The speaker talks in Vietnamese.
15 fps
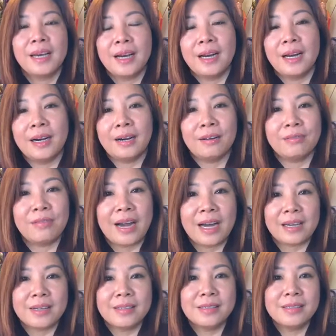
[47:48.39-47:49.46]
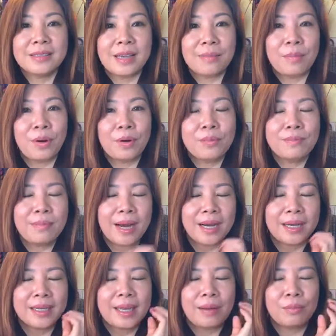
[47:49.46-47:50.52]
à, và cứ sám hối
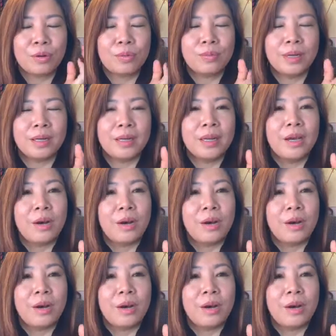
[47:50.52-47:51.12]
bằng cái tâm của mình